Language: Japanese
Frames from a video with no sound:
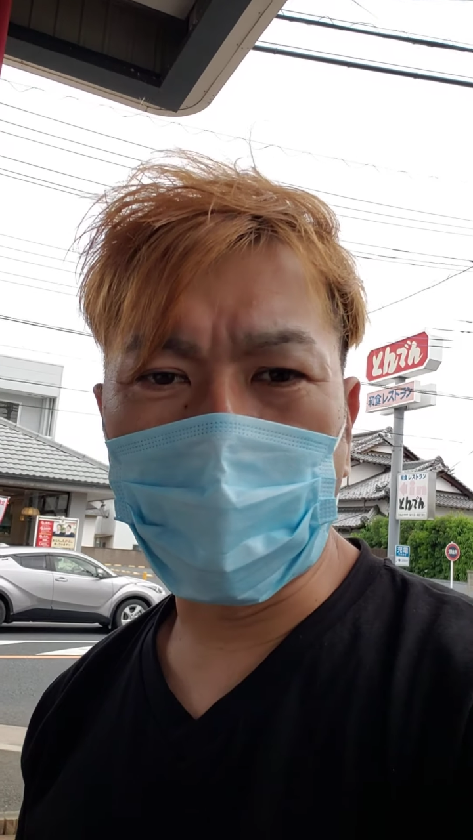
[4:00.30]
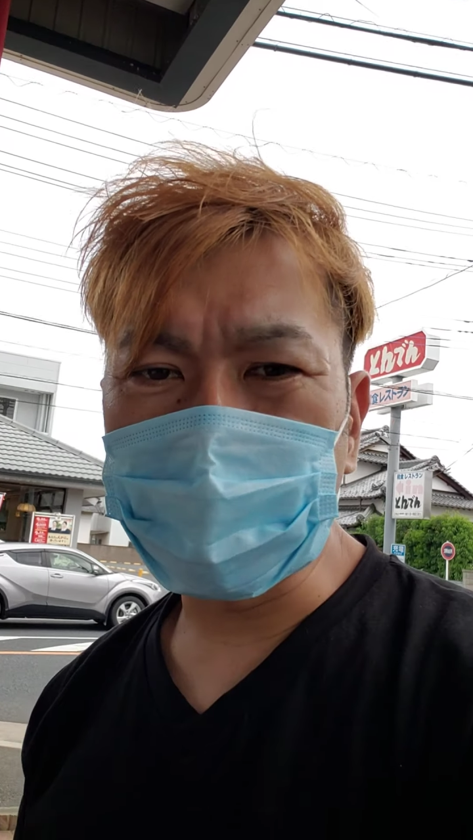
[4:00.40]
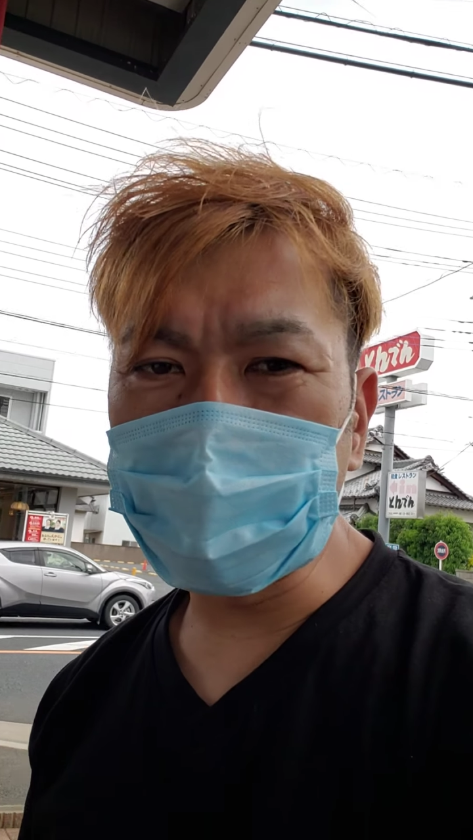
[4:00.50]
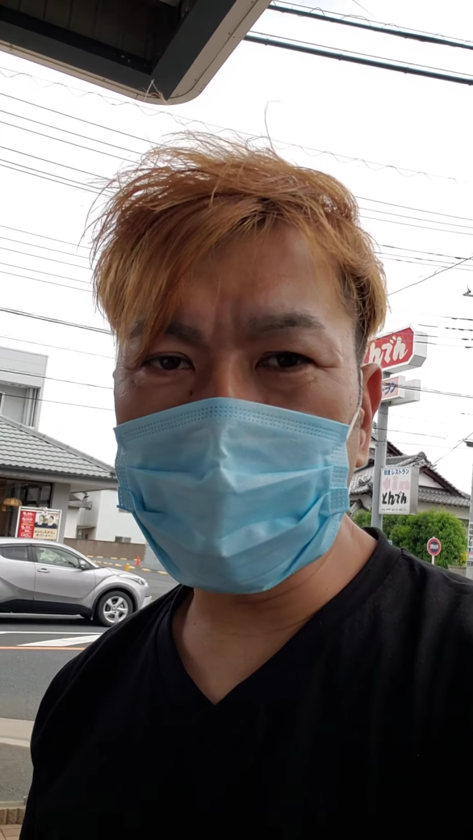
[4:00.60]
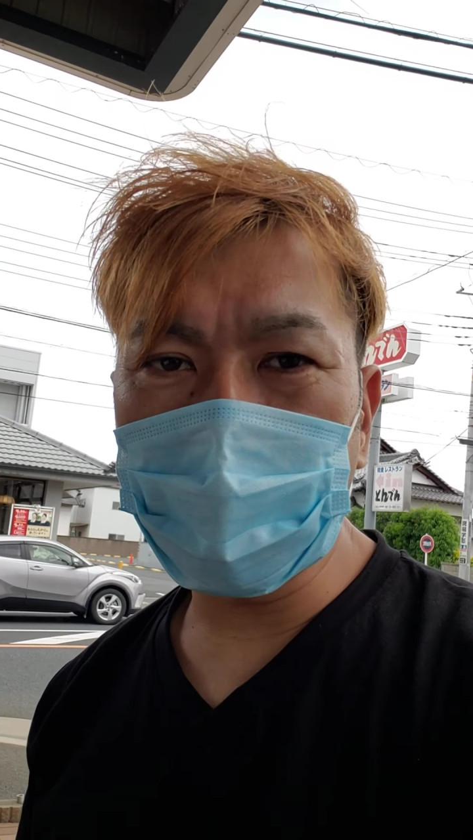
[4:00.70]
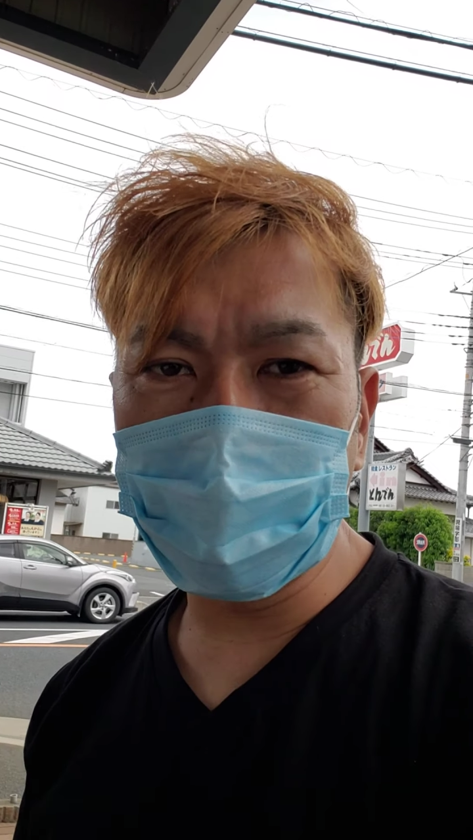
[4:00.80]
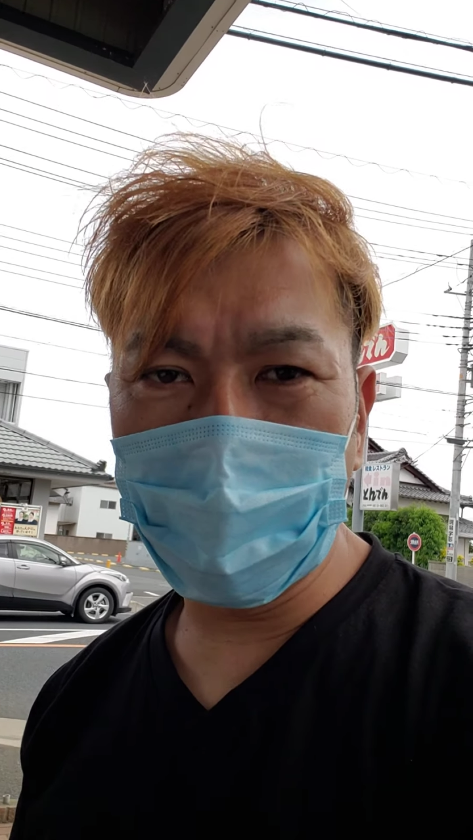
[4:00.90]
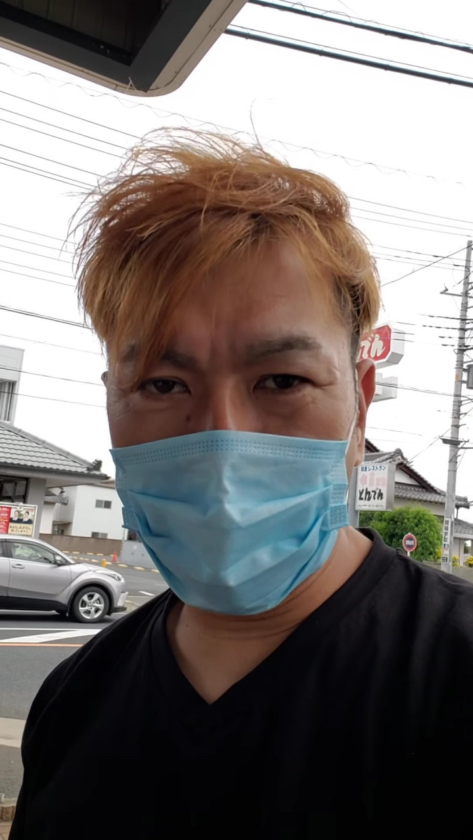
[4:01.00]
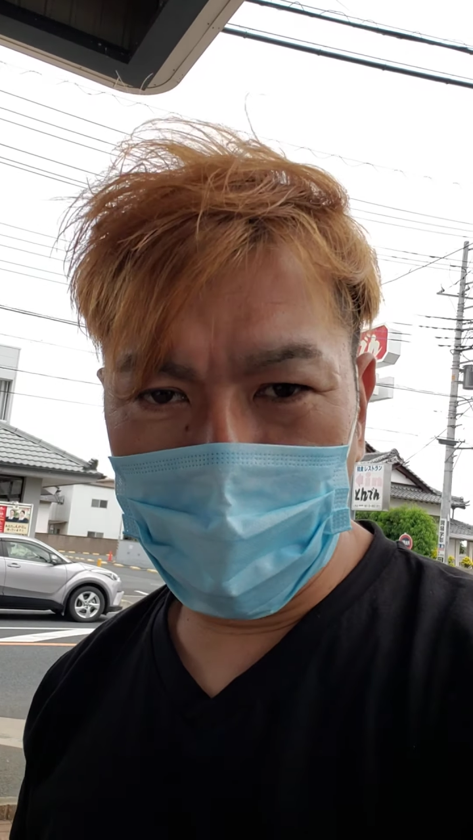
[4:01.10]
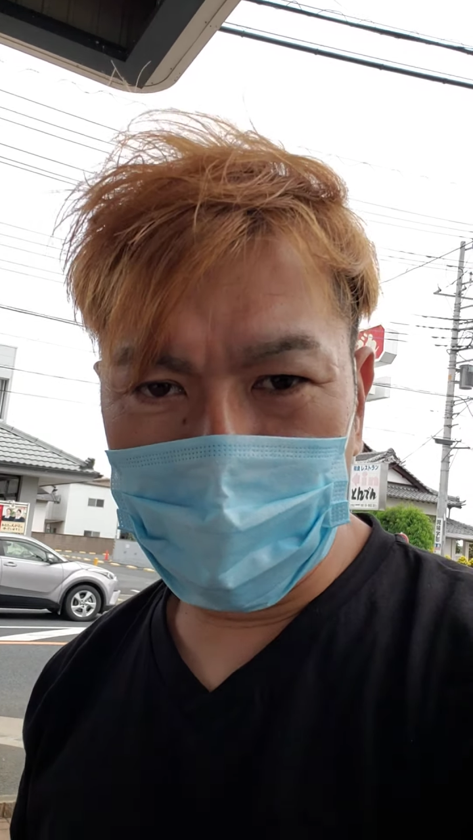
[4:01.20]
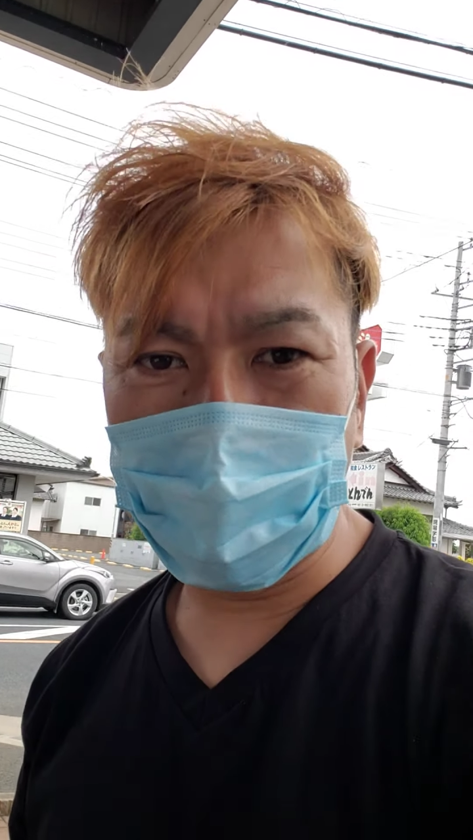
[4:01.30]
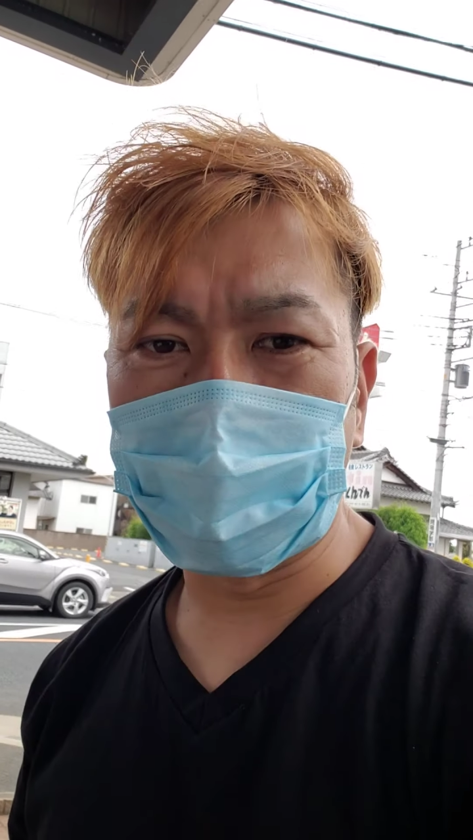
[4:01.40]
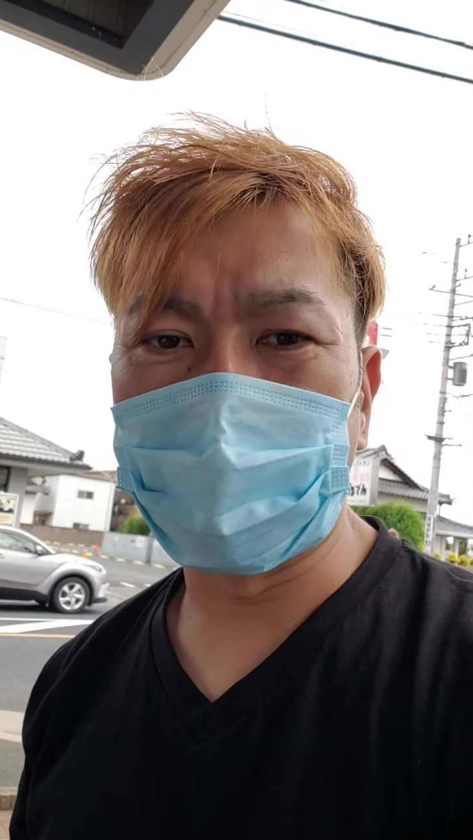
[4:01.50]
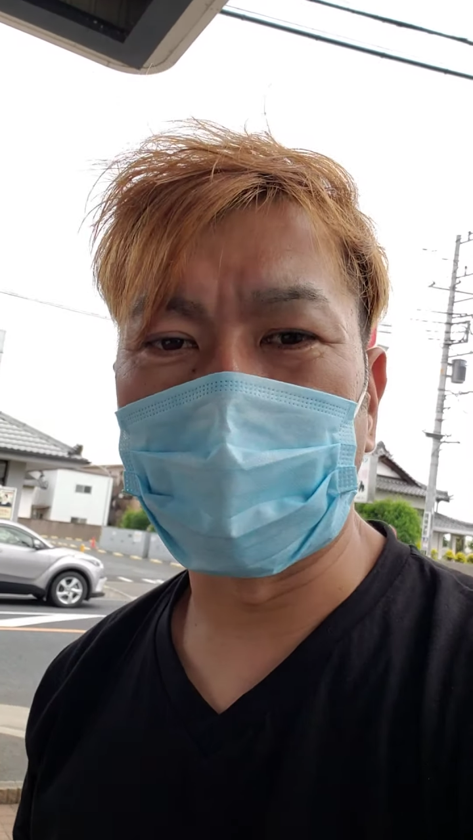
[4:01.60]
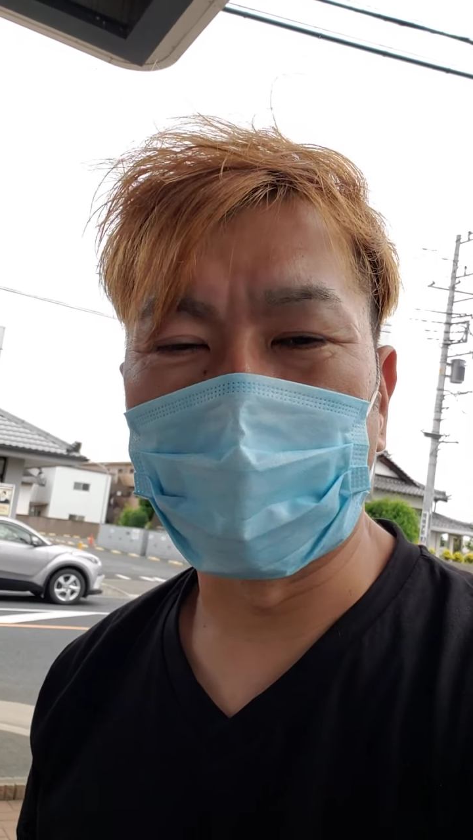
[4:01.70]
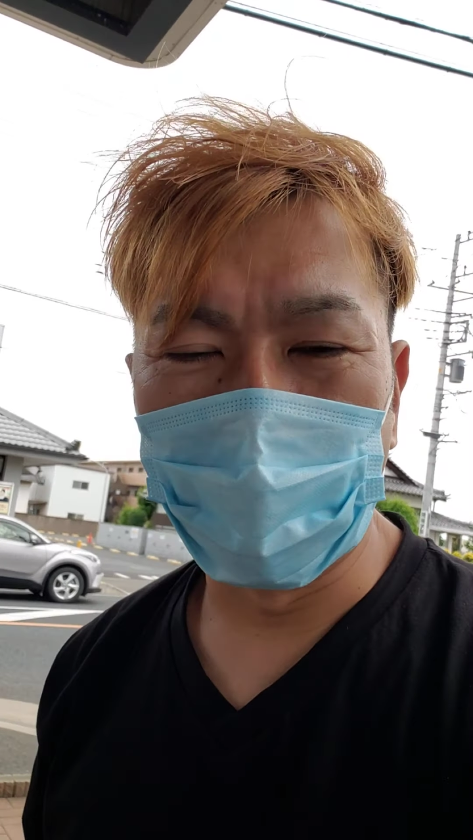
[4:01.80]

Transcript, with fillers: 個人的な意見で